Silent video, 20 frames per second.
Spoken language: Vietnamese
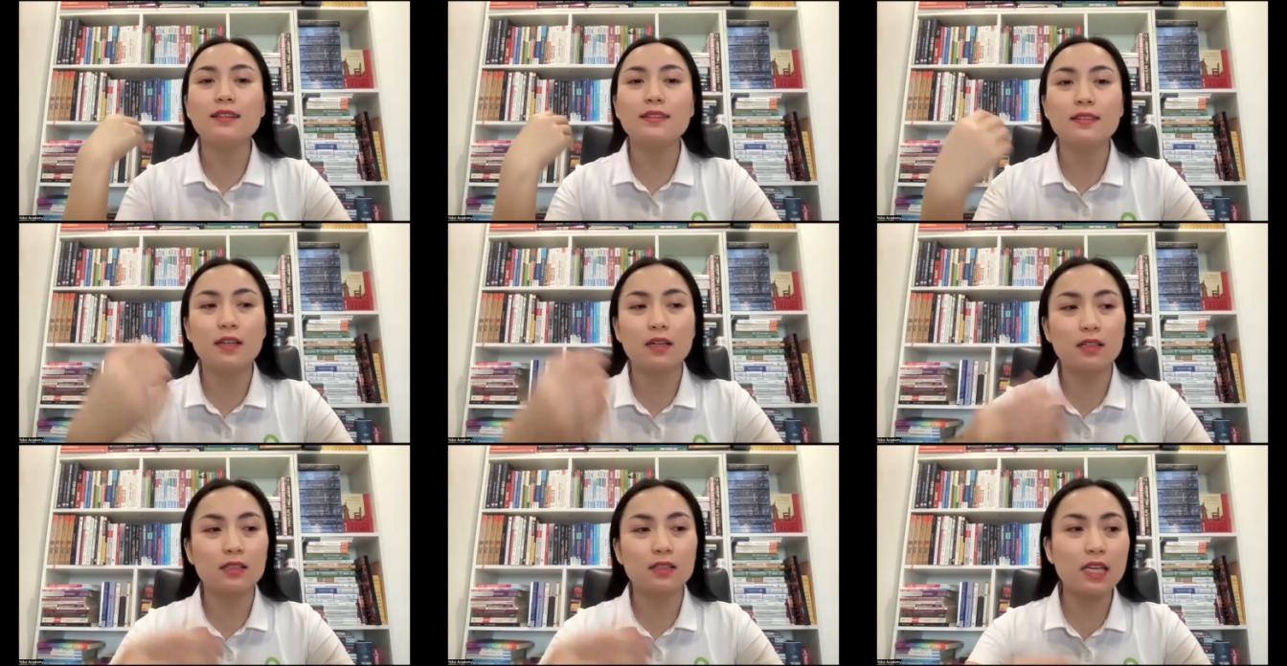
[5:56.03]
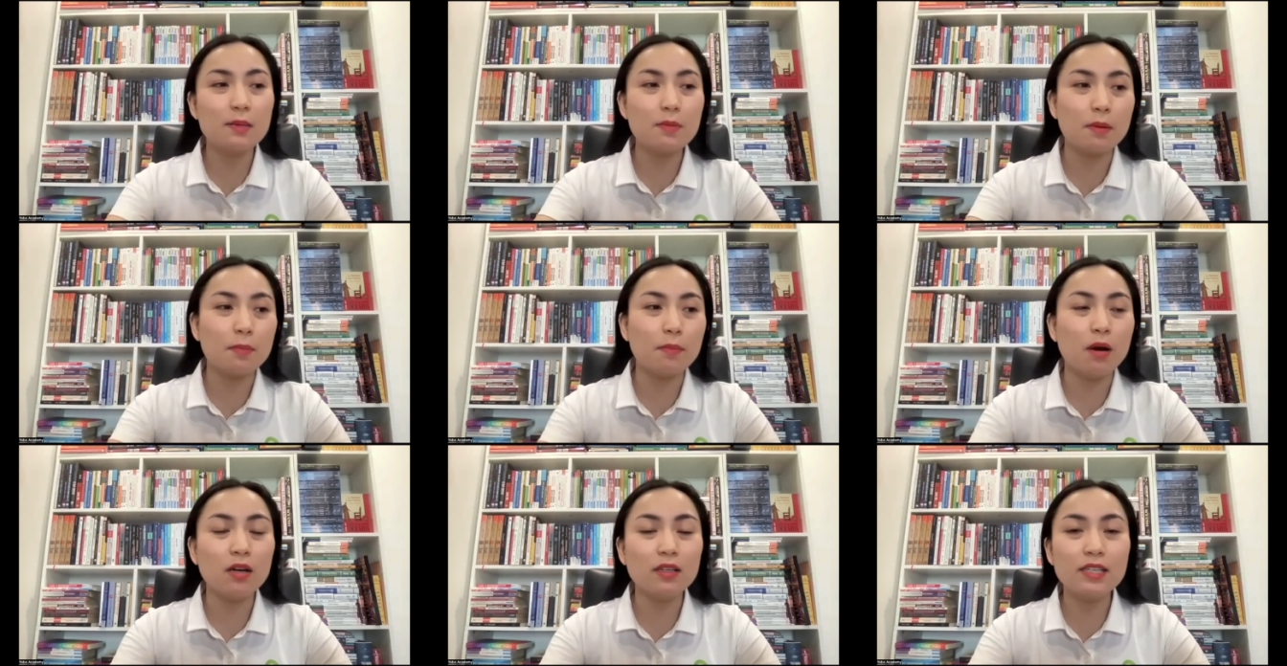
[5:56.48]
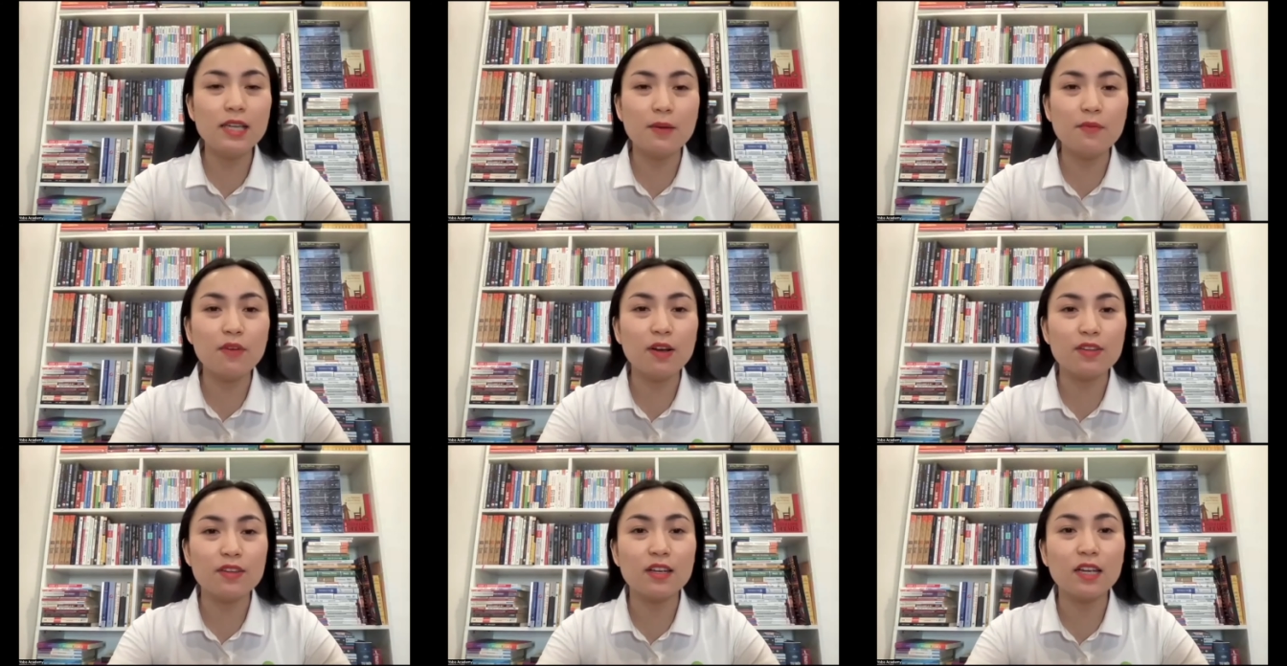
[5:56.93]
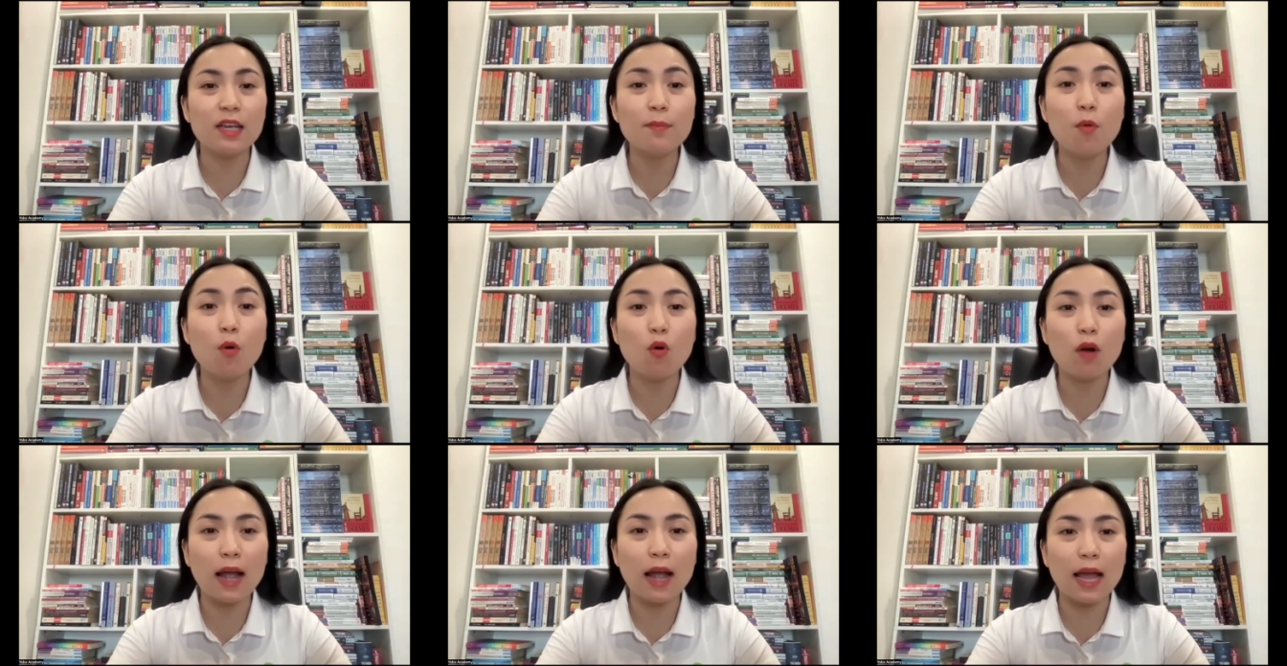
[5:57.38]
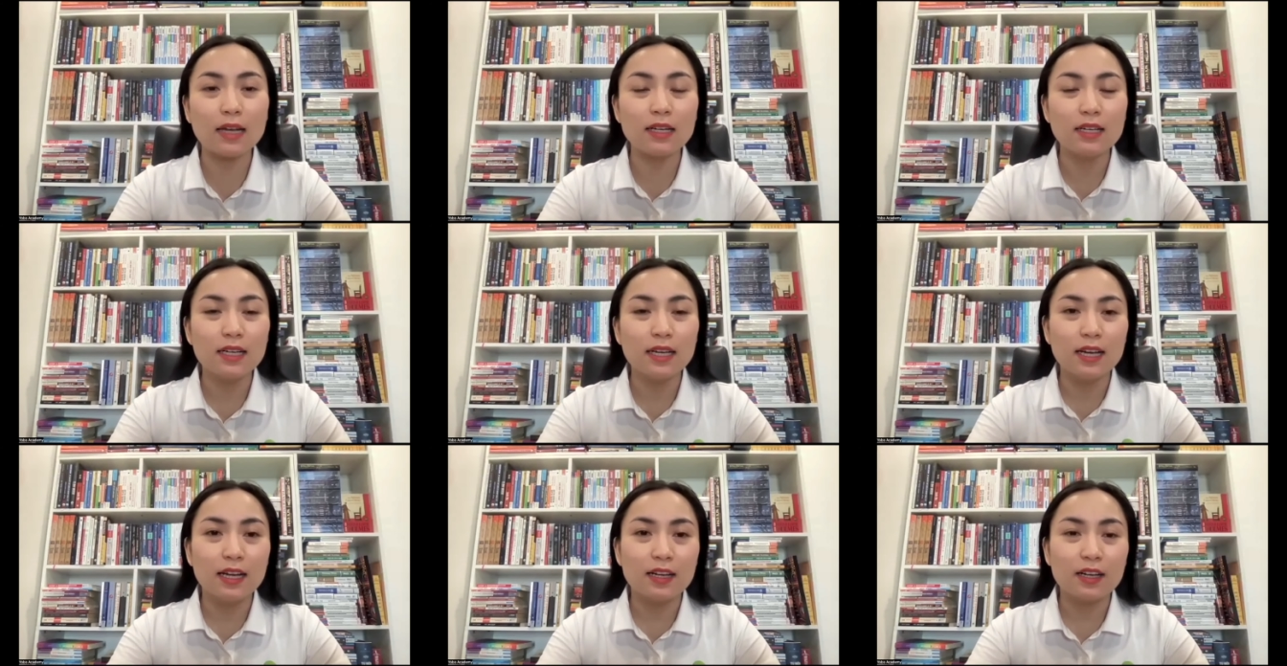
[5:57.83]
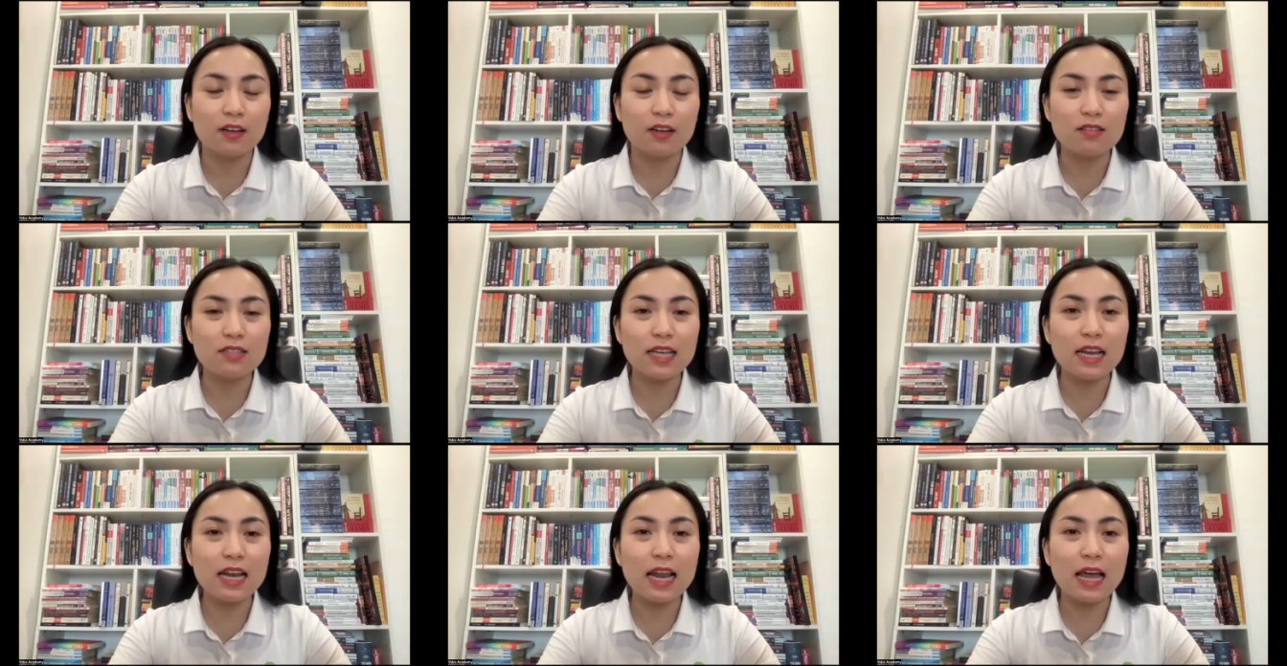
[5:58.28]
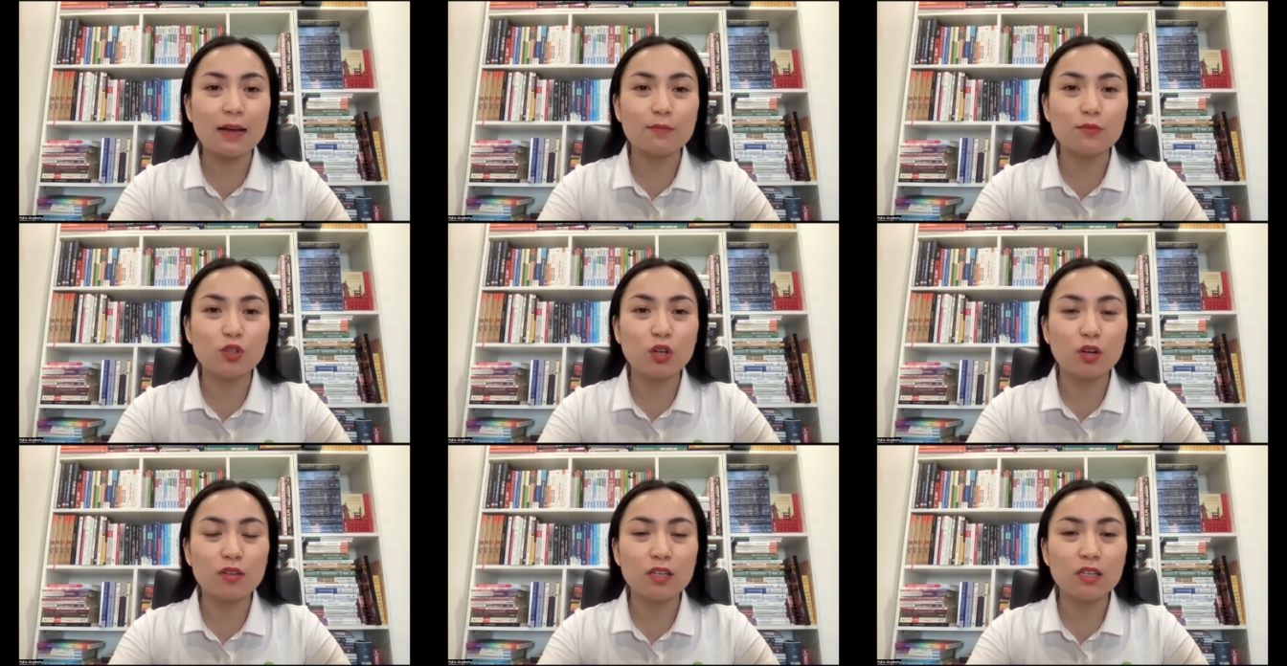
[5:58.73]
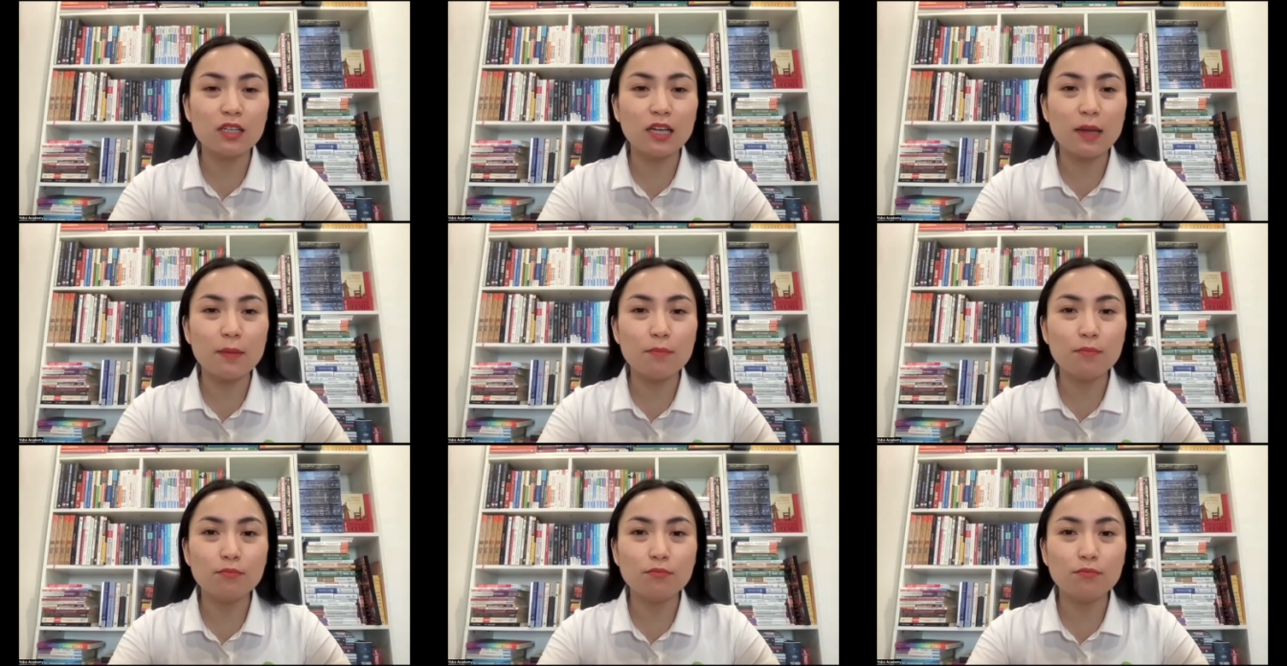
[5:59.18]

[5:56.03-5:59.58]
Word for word: à, khi mà mỡ nhiễm vào những cái mô gan nó sẽ làm cho những cái